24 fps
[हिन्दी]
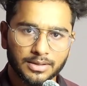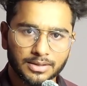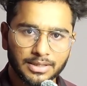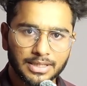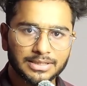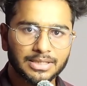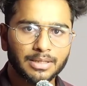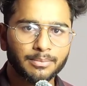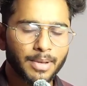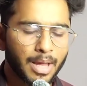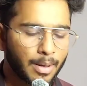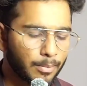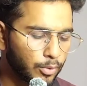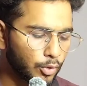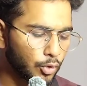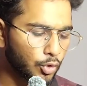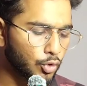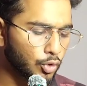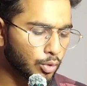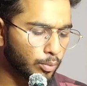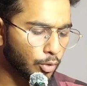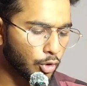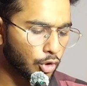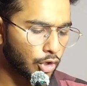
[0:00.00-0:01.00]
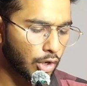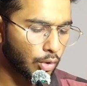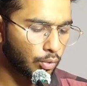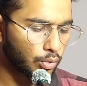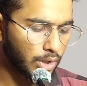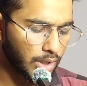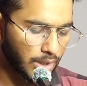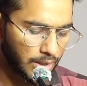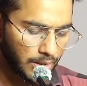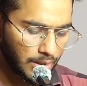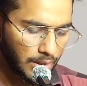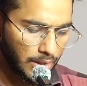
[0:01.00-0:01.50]
जैसा मैं आप लोगों को बोल रहा
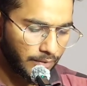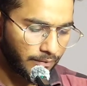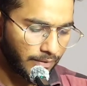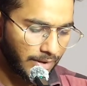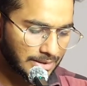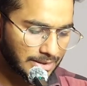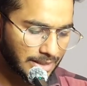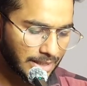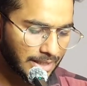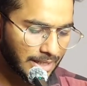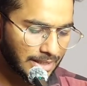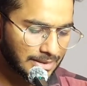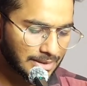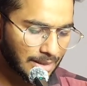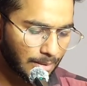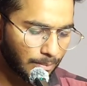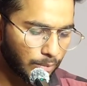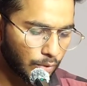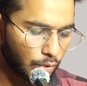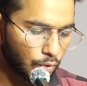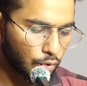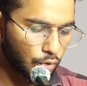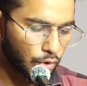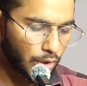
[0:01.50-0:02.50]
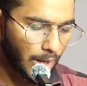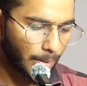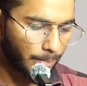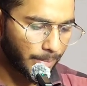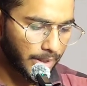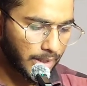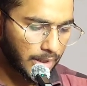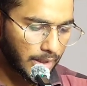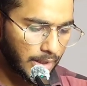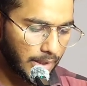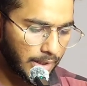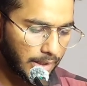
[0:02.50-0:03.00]
हूँ ना वैसे ही कहीं आप लोगों को यहाँ
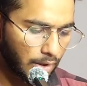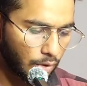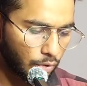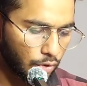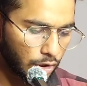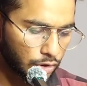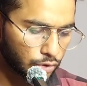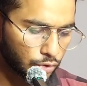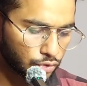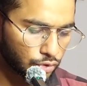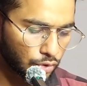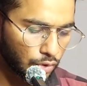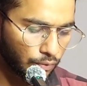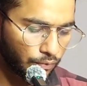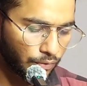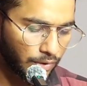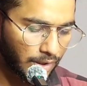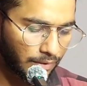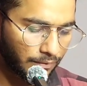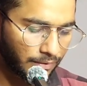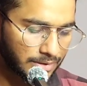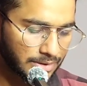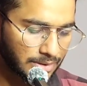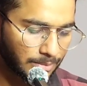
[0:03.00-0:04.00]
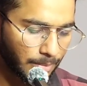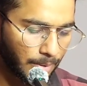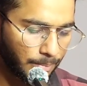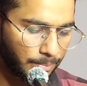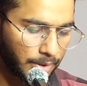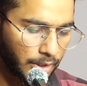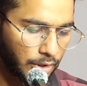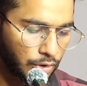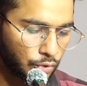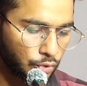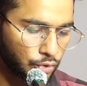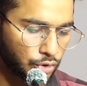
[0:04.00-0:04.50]
पे कर लेना होगा तो चलो फटाफट से मैं
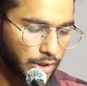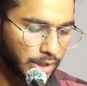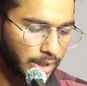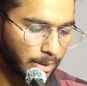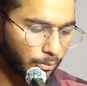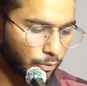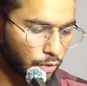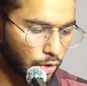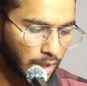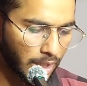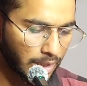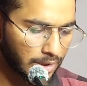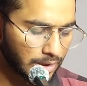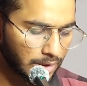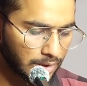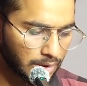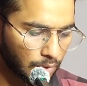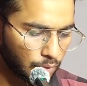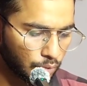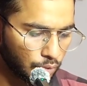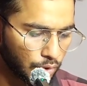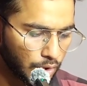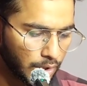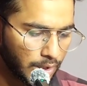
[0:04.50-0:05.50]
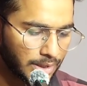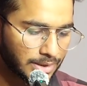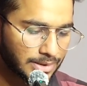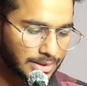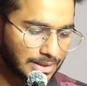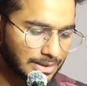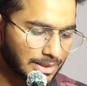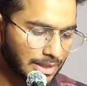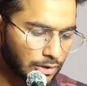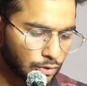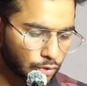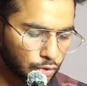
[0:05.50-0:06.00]
अपने यूजर नेम को डाल देता हूँ
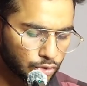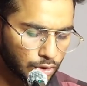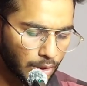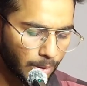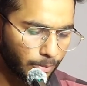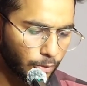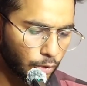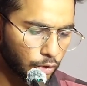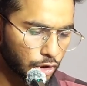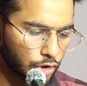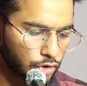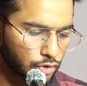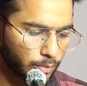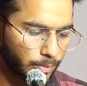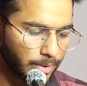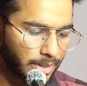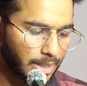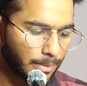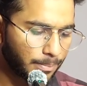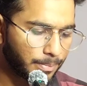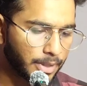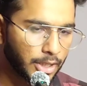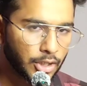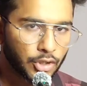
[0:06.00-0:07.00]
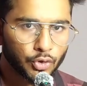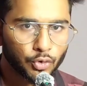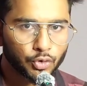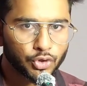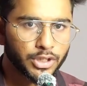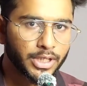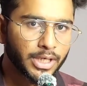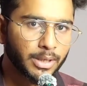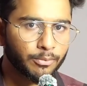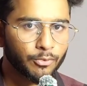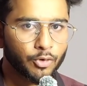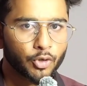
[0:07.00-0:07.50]
जैसे कि दोस्तों आप लोग देखते हो मैंने अपने
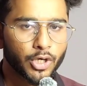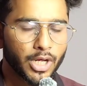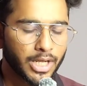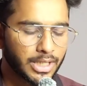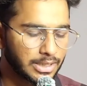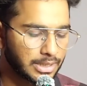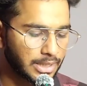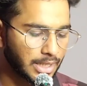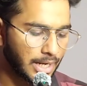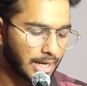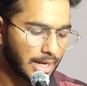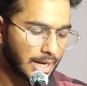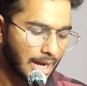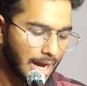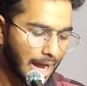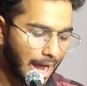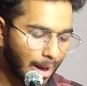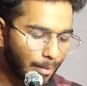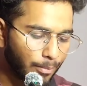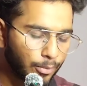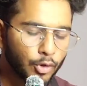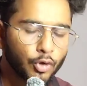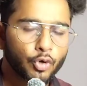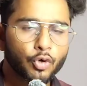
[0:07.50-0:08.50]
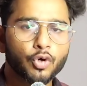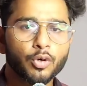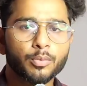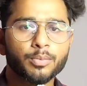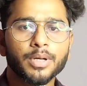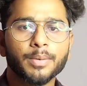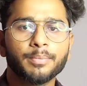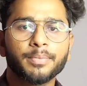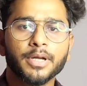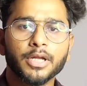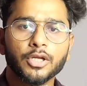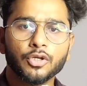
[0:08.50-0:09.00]
यूजर नेम को डाल दिया है आप लोगों को
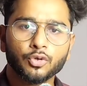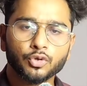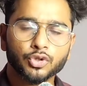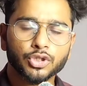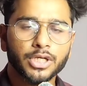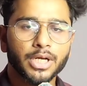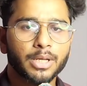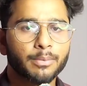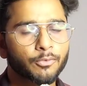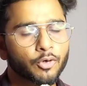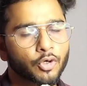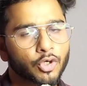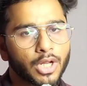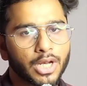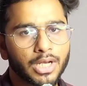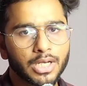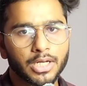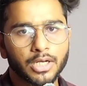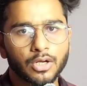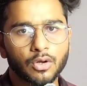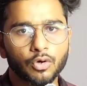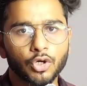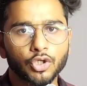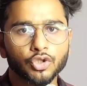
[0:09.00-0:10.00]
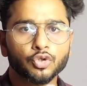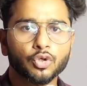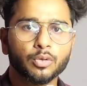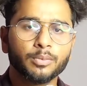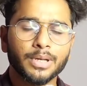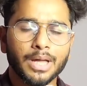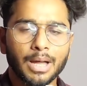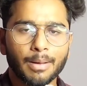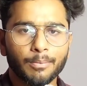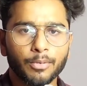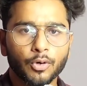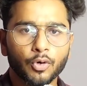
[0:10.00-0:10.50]
भी अपने यूजर नेम को डाल लेना होगा जो
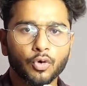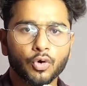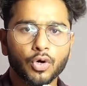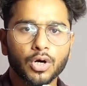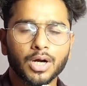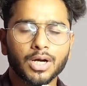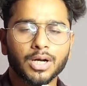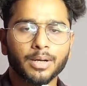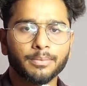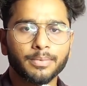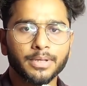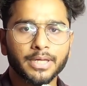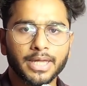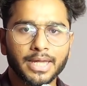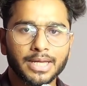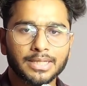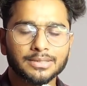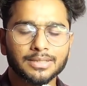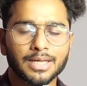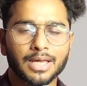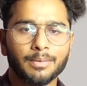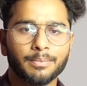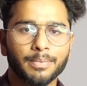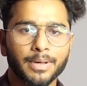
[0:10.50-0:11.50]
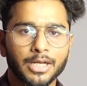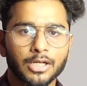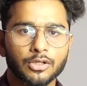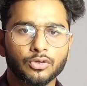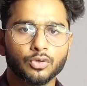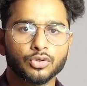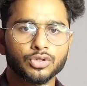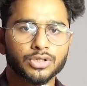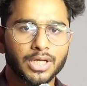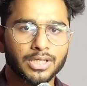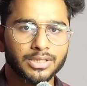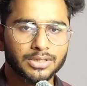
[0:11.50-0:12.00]
भी आप लोगों का कभी एक साल पहले
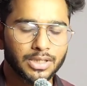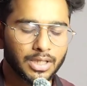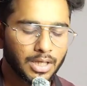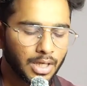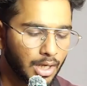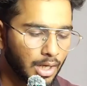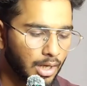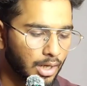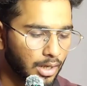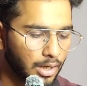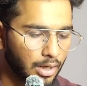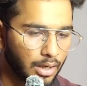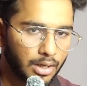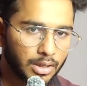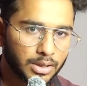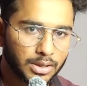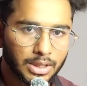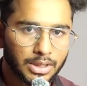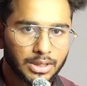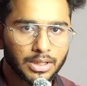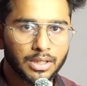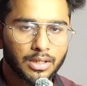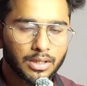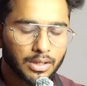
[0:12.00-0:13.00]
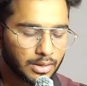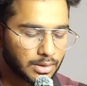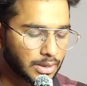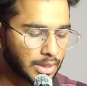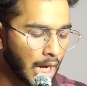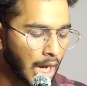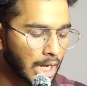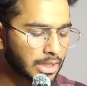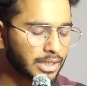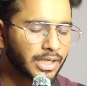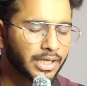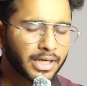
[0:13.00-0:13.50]
दो साल
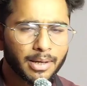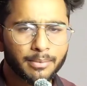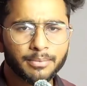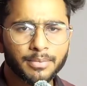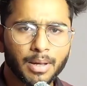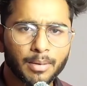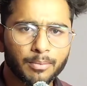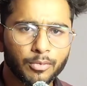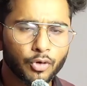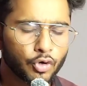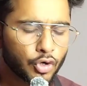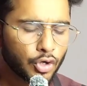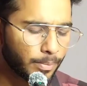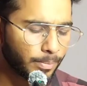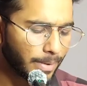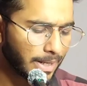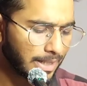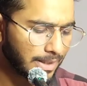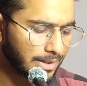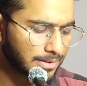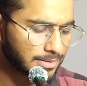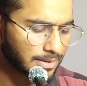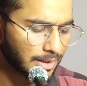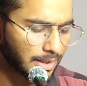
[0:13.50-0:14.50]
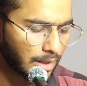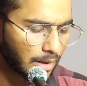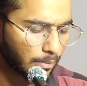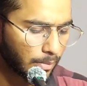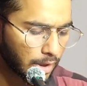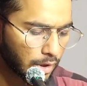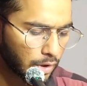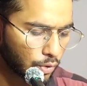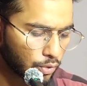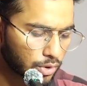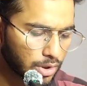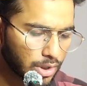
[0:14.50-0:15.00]
कितना टाइम भी आप लोगों का पहले इंस्टाग्राम
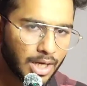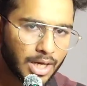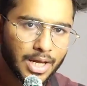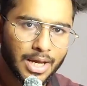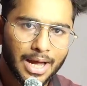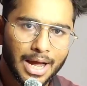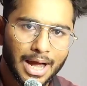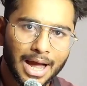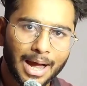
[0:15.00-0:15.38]
अकाउंट था